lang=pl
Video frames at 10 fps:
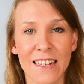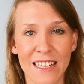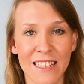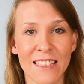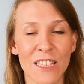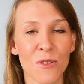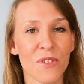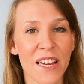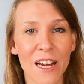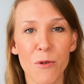Kanada to
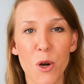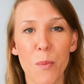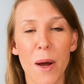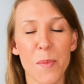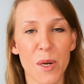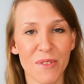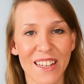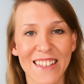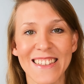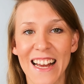nie Europa
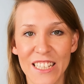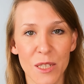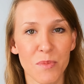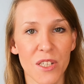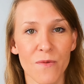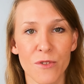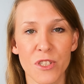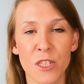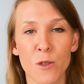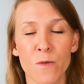pełna tanich
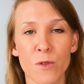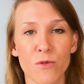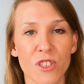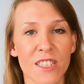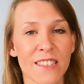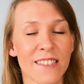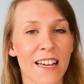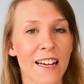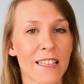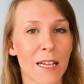przewoźników, którzy
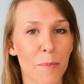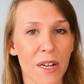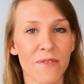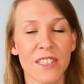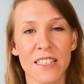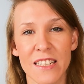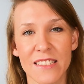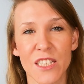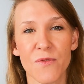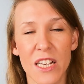za naprawdę
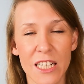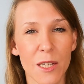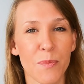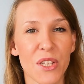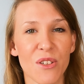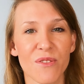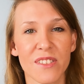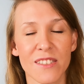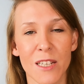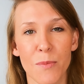nieraz niewielkie
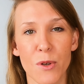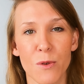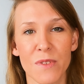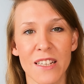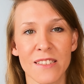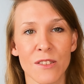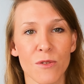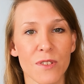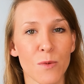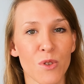pieniądze zabiorą nas
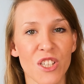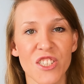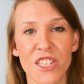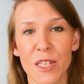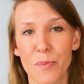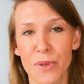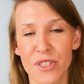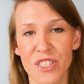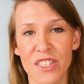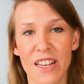do słonecznej i
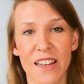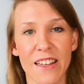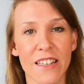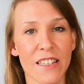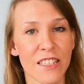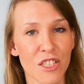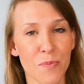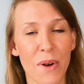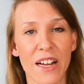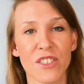pysznej
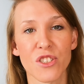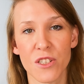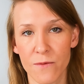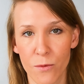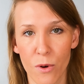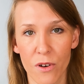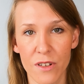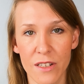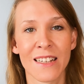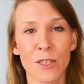Hiszpanii czy
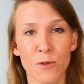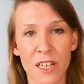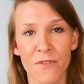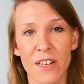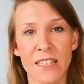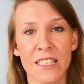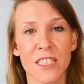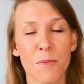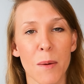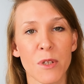Włoch. Tutaj w
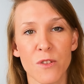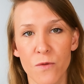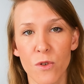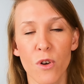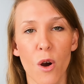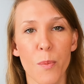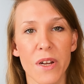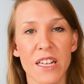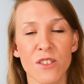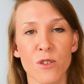Kanadzie mamy dwóch
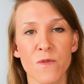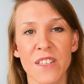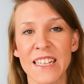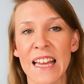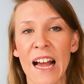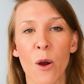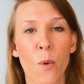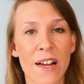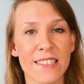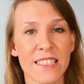operatorów, takich jak
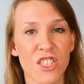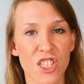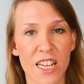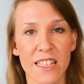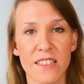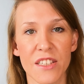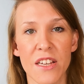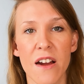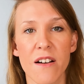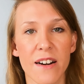WestJet
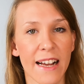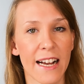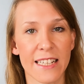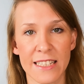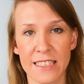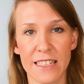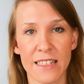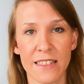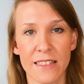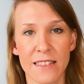i Air
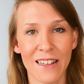Canada.